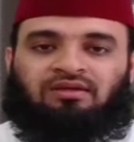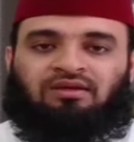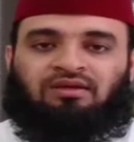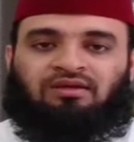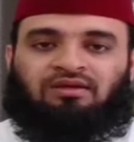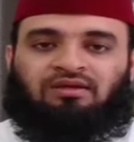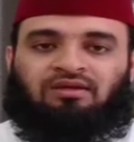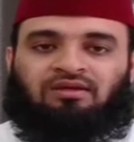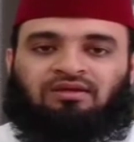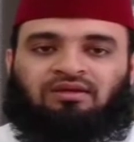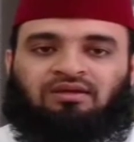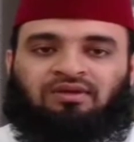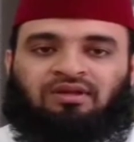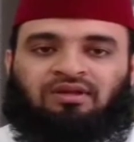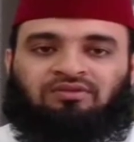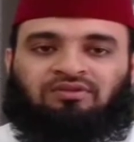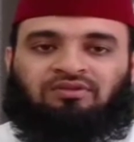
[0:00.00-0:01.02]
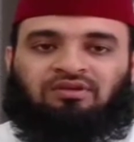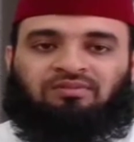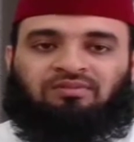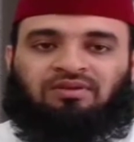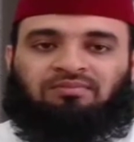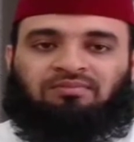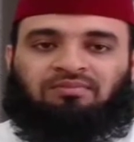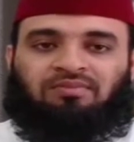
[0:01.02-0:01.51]
আমার আলোচনা
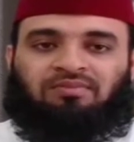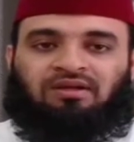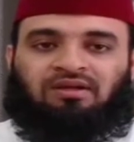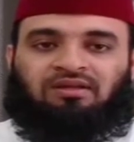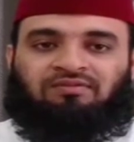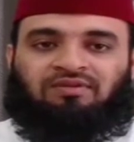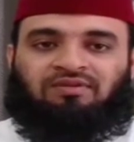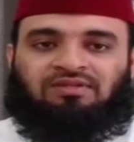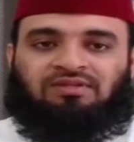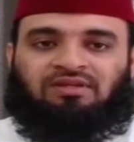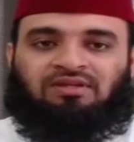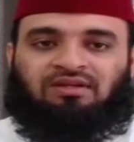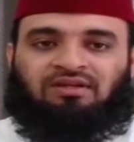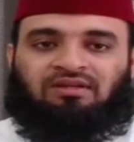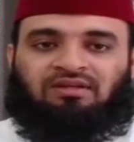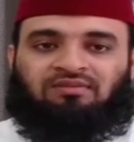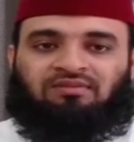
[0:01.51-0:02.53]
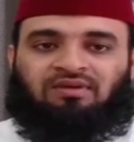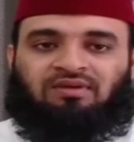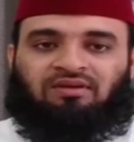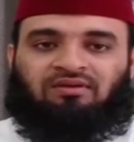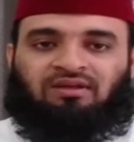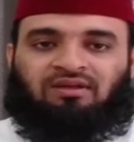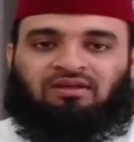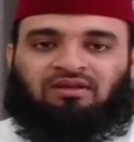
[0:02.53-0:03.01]
পালাগাত ফাসাহাত ভালো লাগে
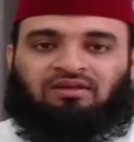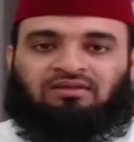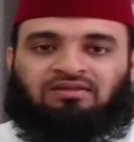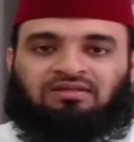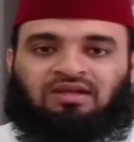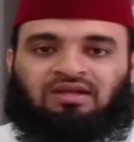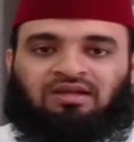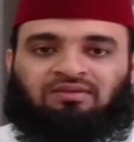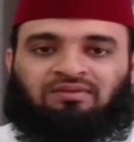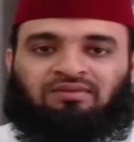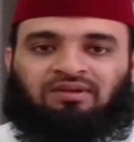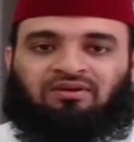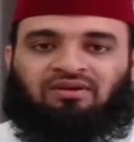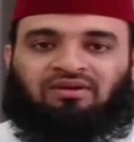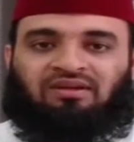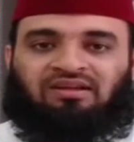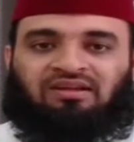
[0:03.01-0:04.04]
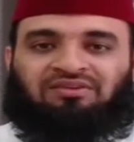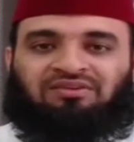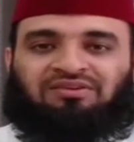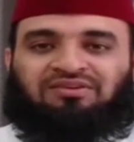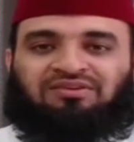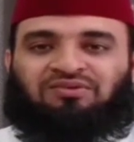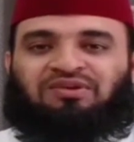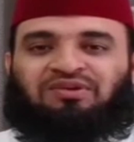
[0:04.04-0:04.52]
স্টাইল ভালো লাগে অনেক
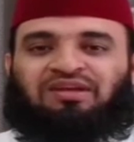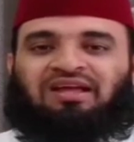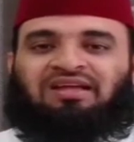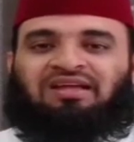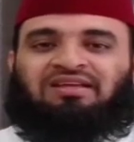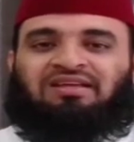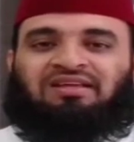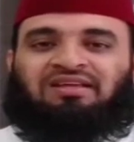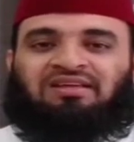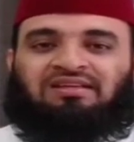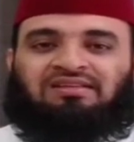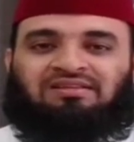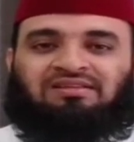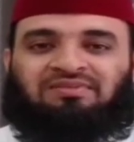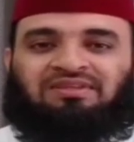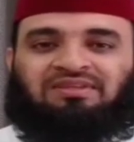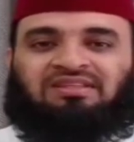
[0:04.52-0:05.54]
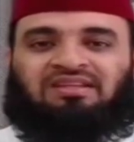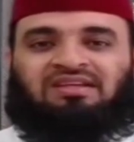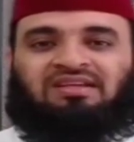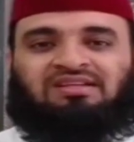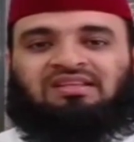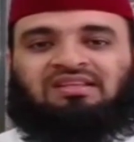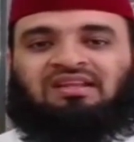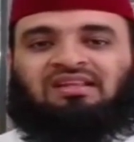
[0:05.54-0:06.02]
সুপ্রিয়া জি বিতিরের
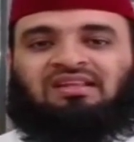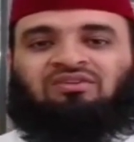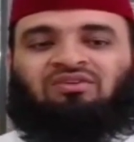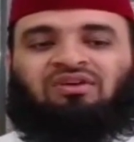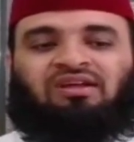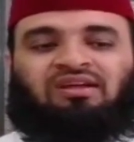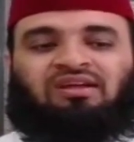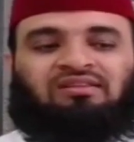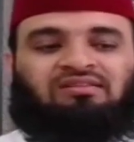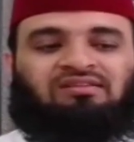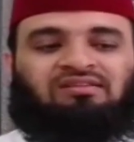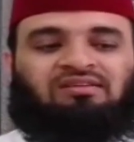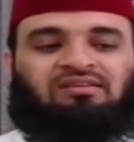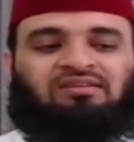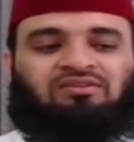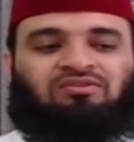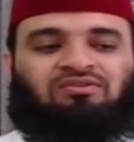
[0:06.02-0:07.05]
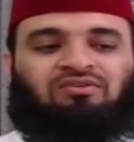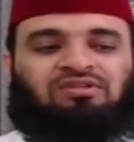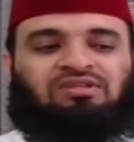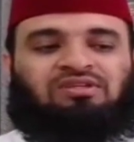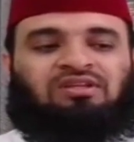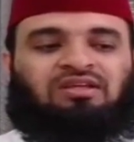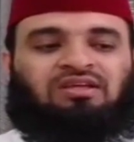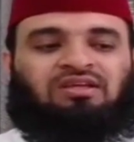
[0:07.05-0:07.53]
সালাদ কয় রাকাত জিজ্ঞেস করেছেন
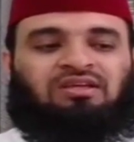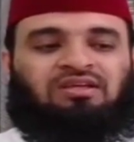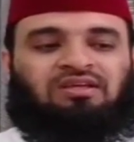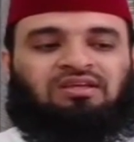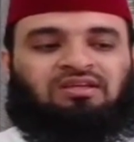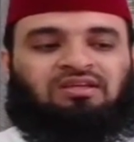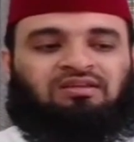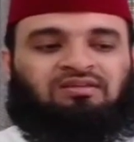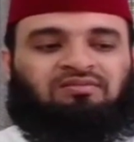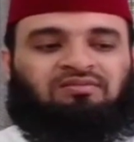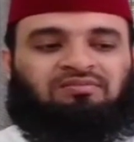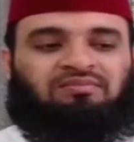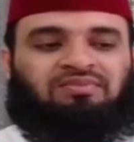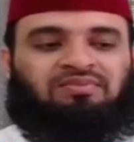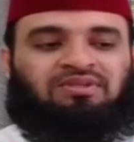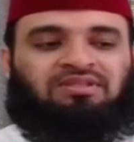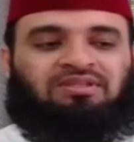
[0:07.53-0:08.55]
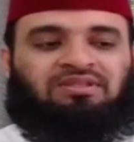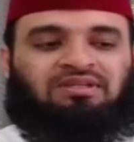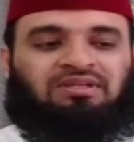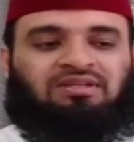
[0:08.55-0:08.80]
বিতির